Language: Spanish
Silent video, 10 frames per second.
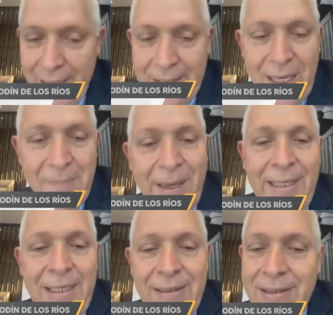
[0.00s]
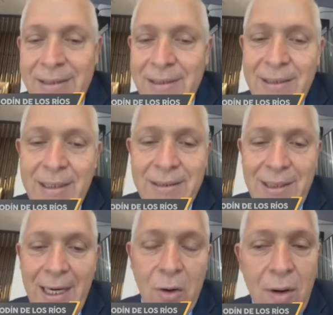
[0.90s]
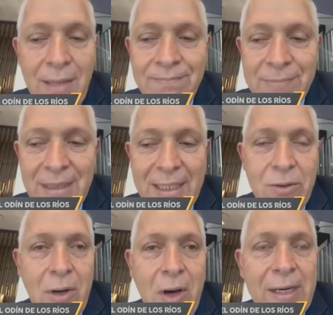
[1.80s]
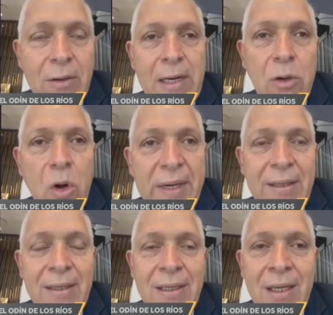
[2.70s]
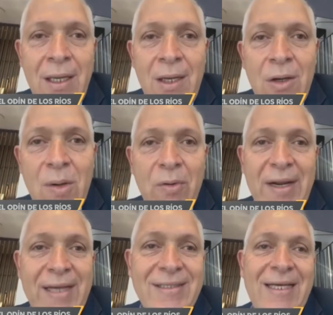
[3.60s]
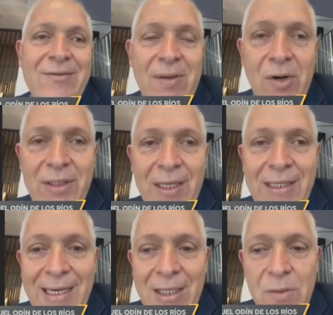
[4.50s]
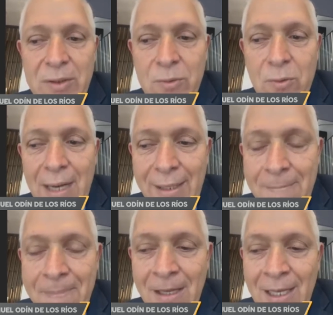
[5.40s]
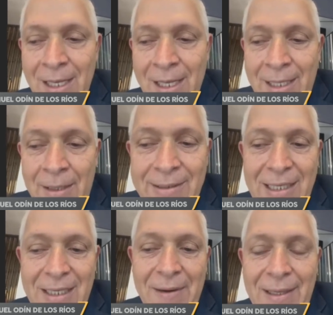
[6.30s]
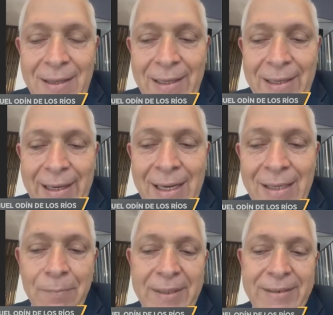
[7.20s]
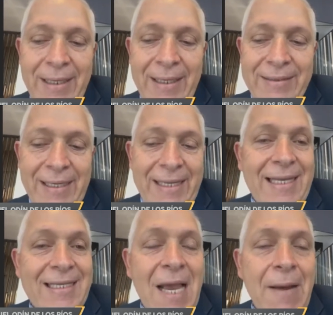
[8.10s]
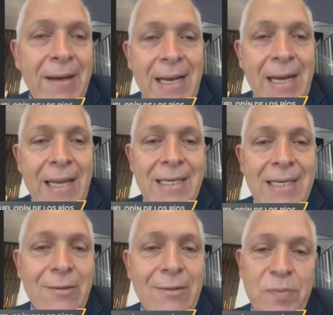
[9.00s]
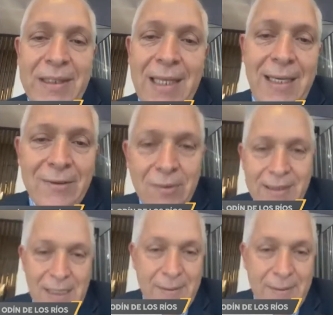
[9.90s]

el país y en Sinaloa. De hecho, ahora con el COVID, hubo un exceso de mortalidad cardiovascular derivada de pues que se retrasaba la llegada de los hospitales o que estaban